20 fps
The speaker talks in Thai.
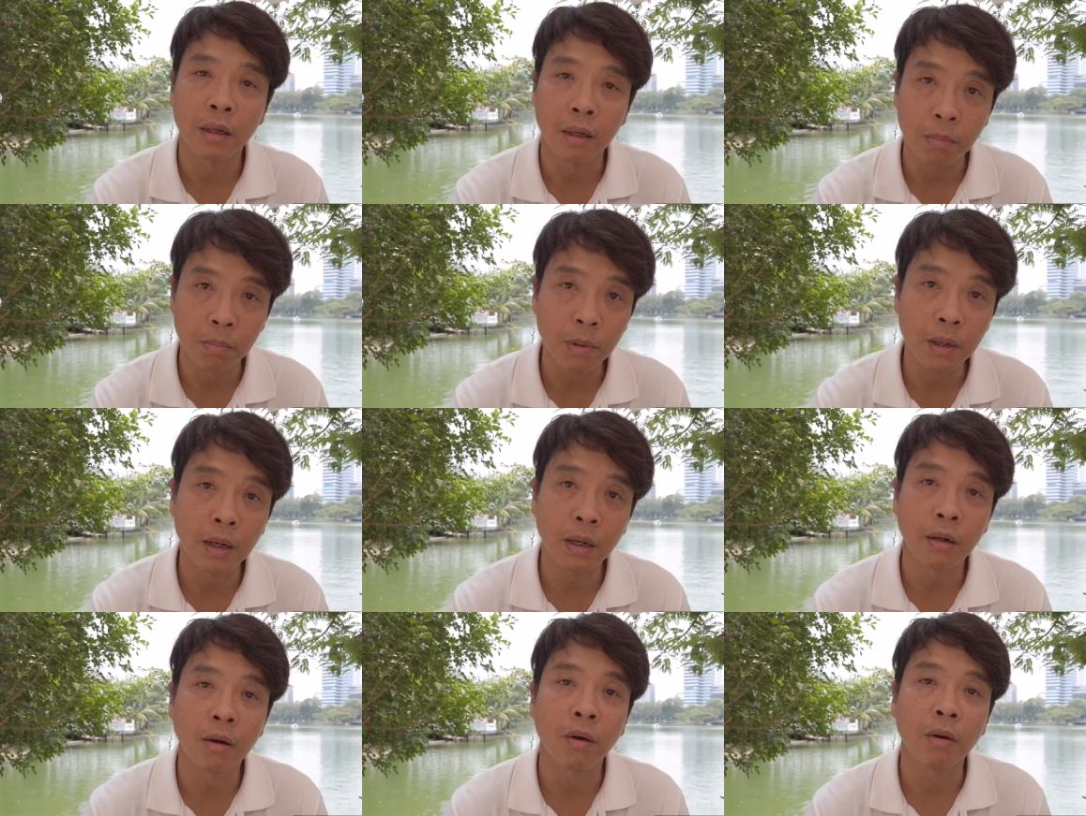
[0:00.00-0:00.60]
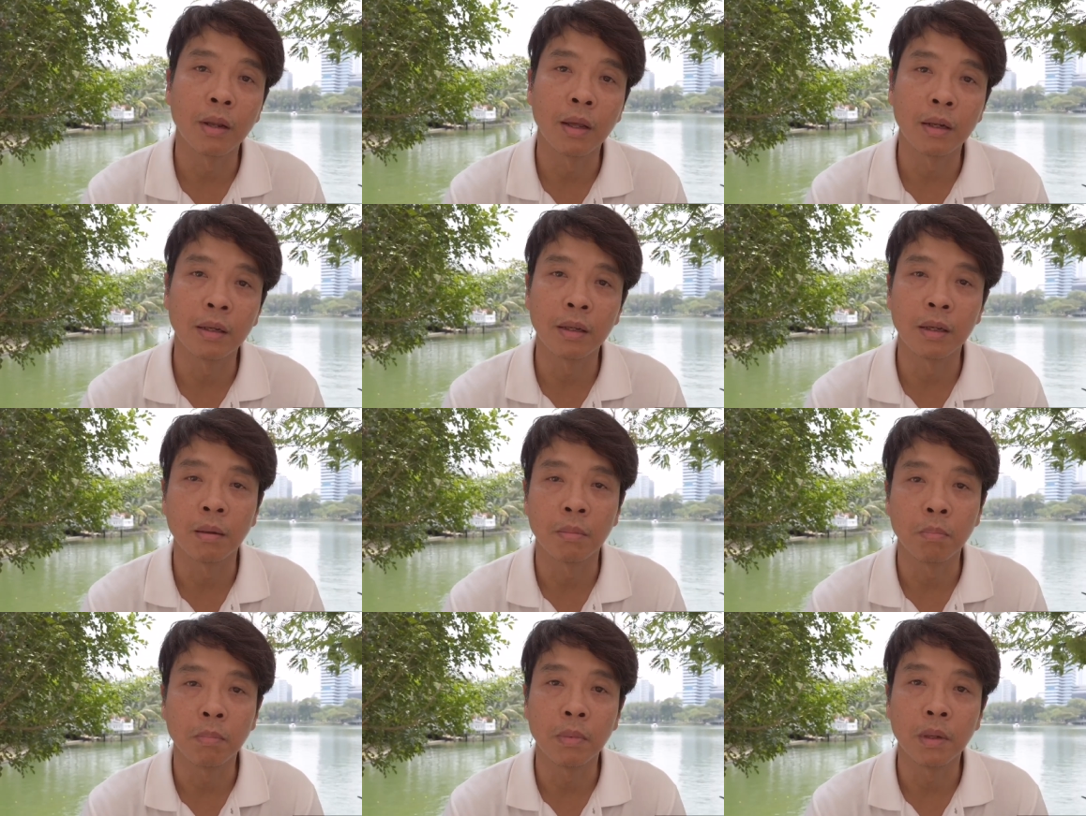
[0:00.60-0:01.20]
คลิปเรื่องนอนใน
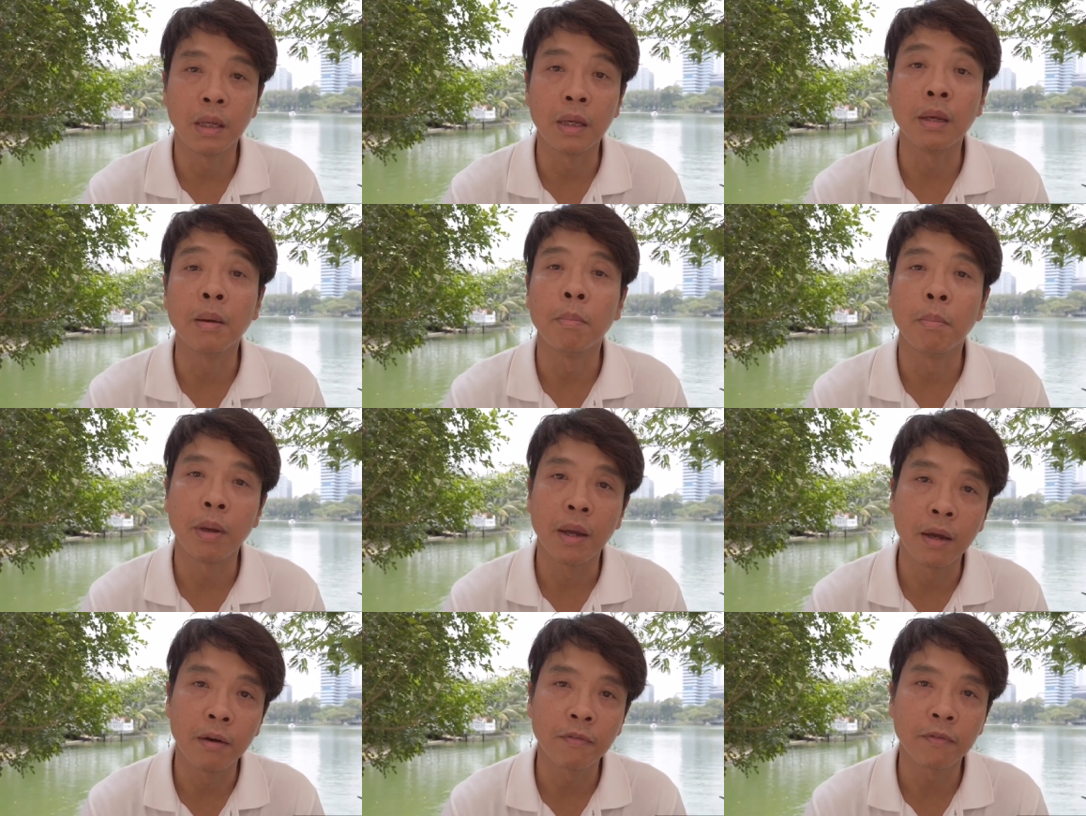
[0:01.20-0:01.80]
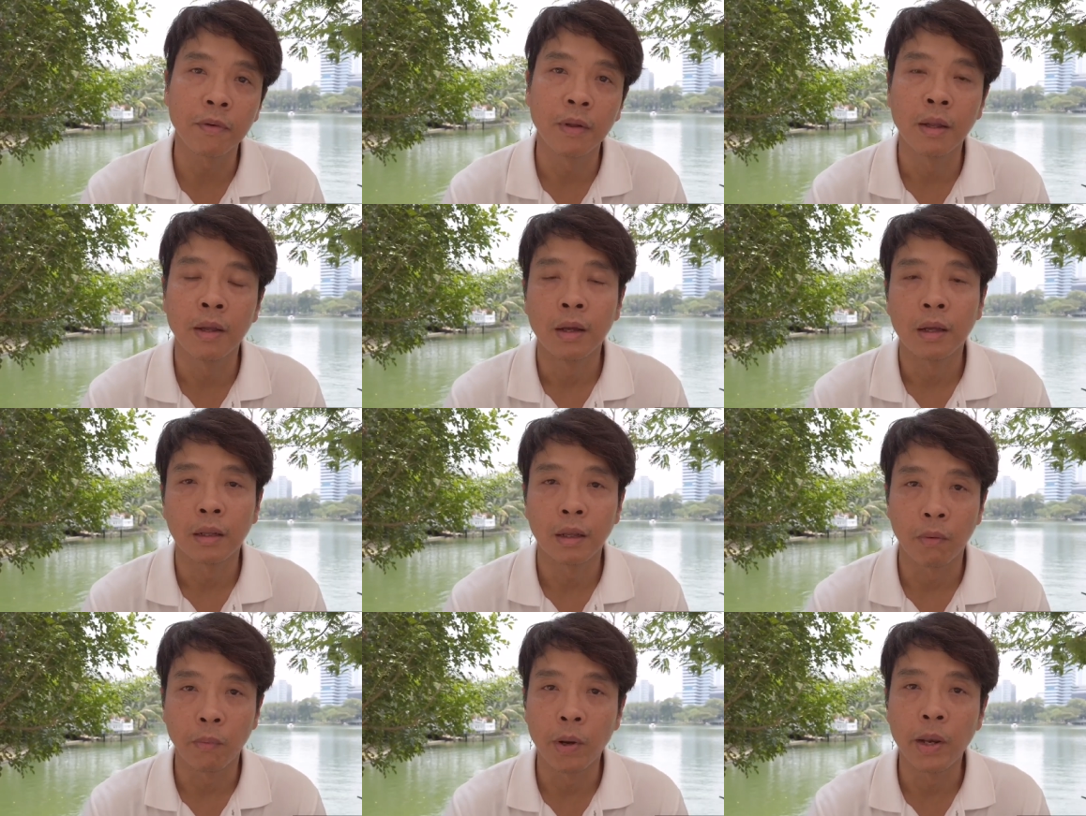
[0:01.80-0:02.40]
ที่ e EMF
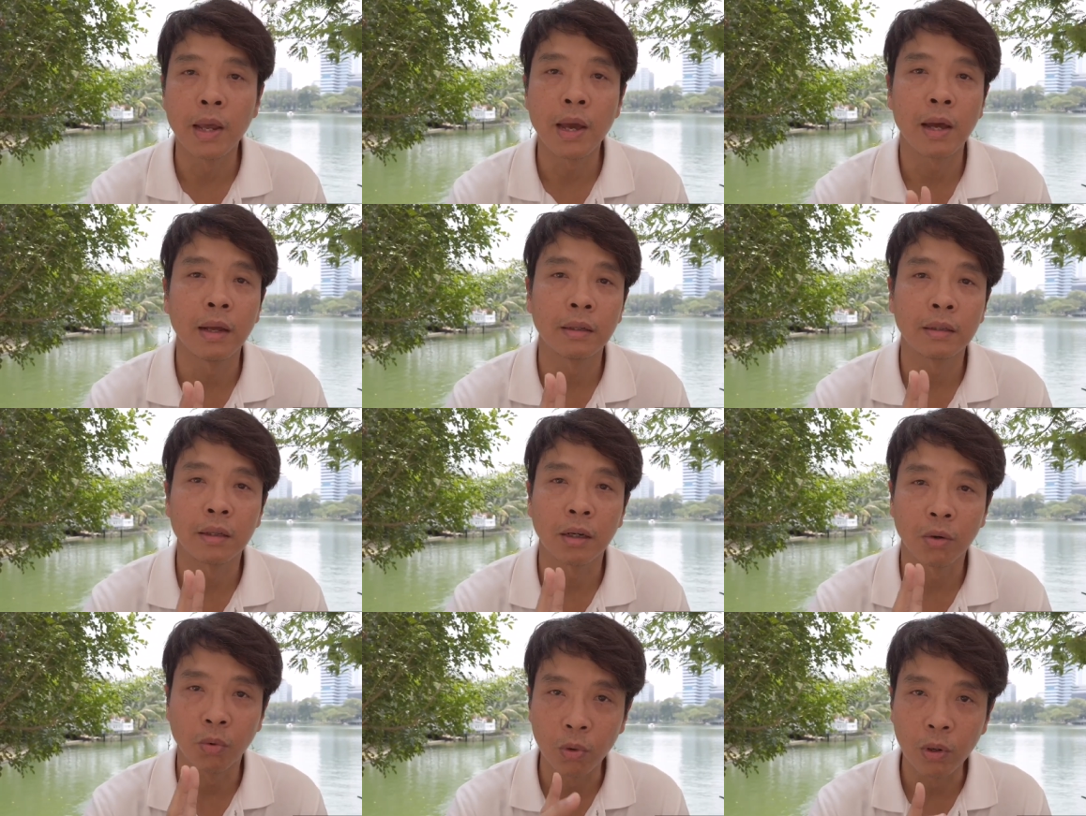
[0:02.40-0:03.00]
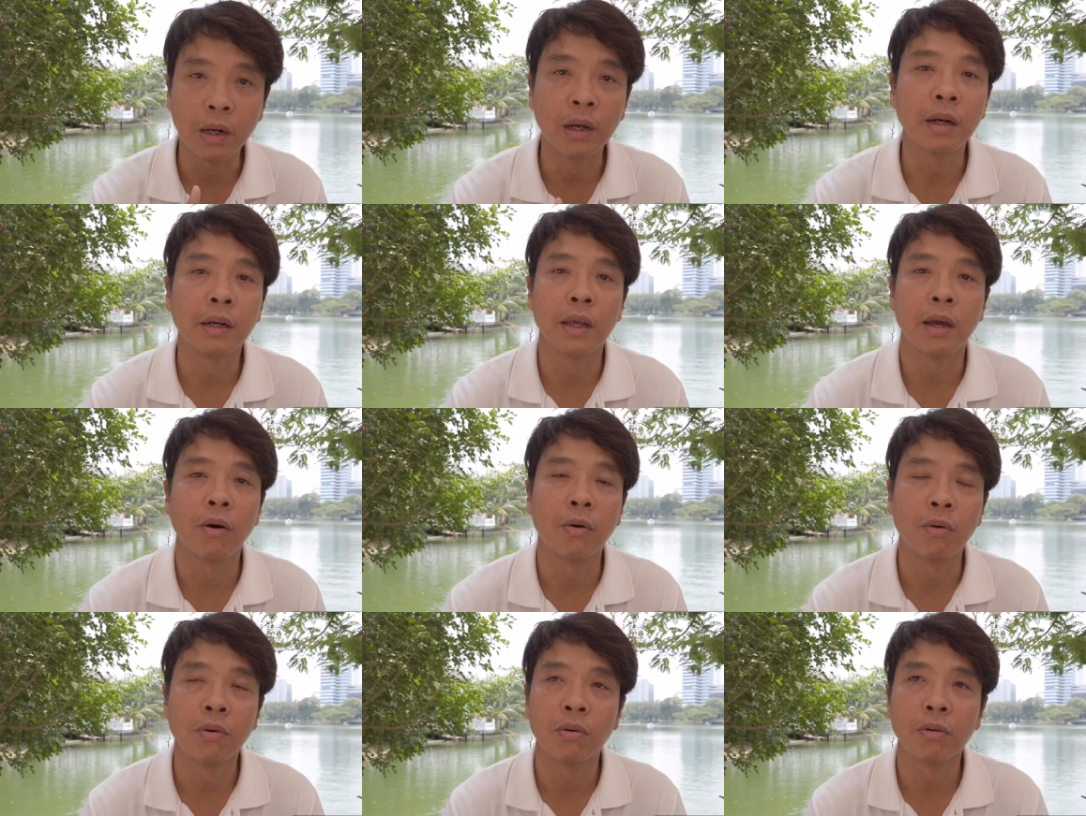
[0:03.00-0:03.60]
แต่วันนี้จะคุยเรื่อง
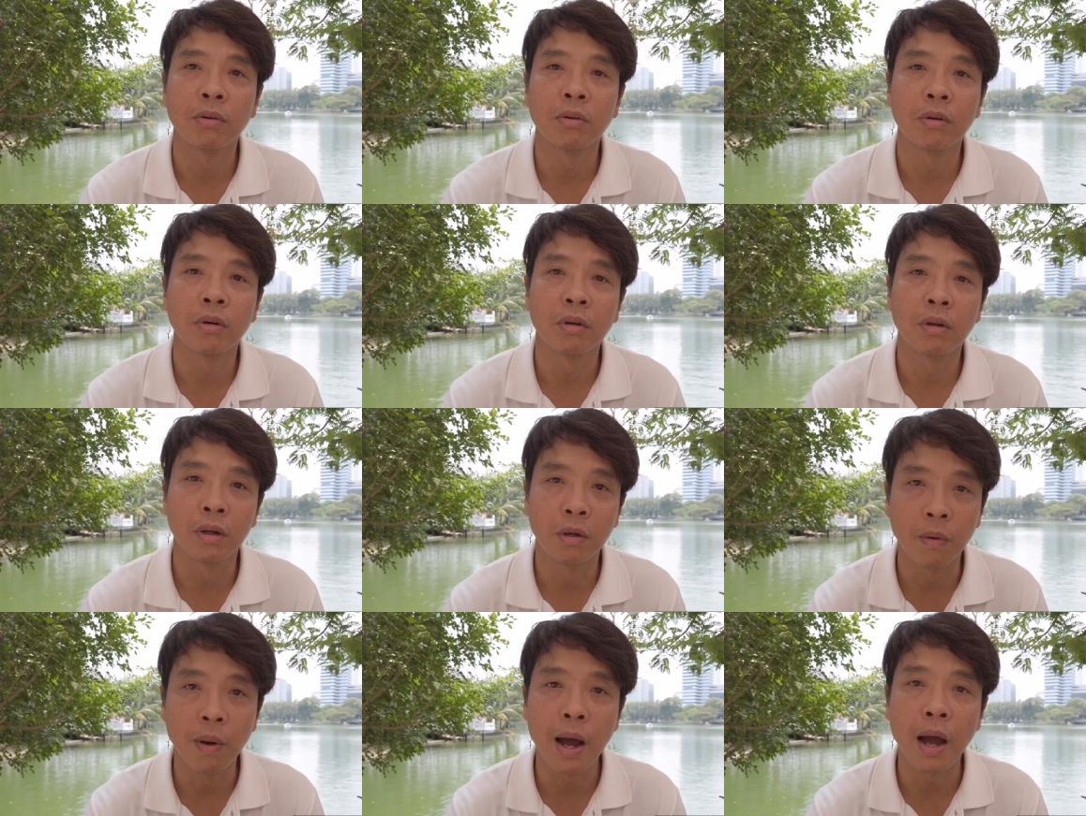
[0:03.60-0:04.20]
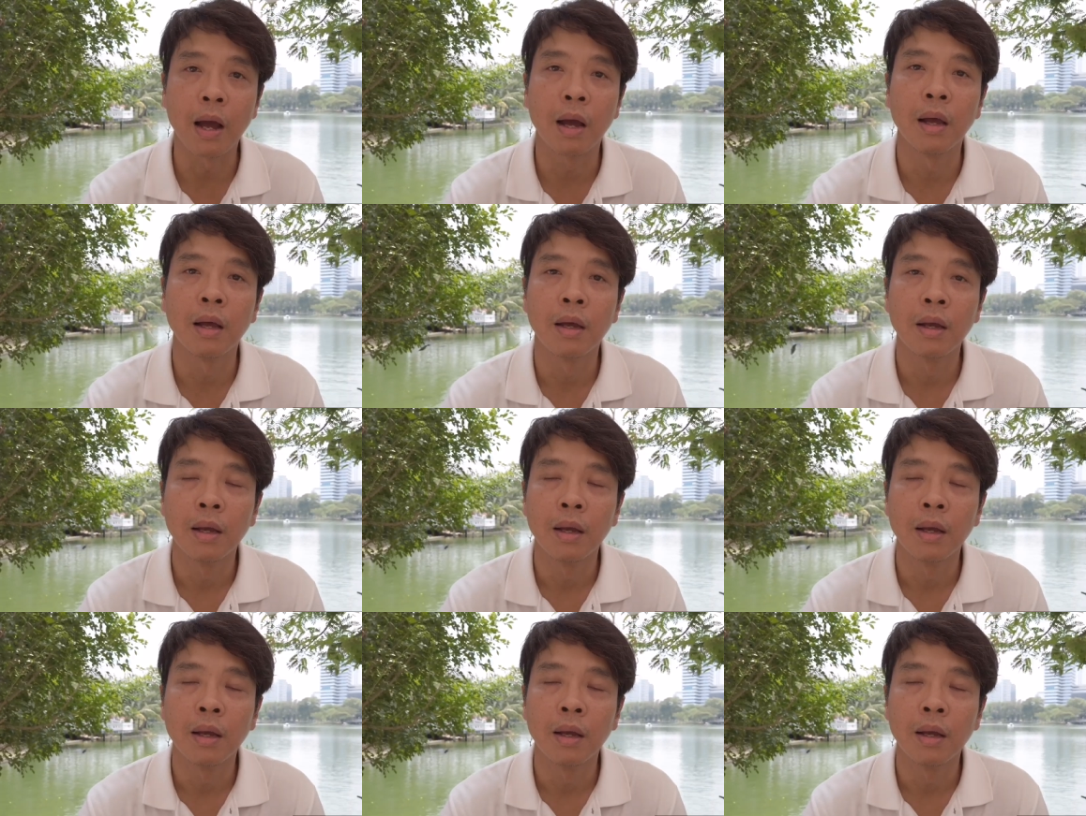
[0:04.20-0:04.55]
เดียวก็คือว่า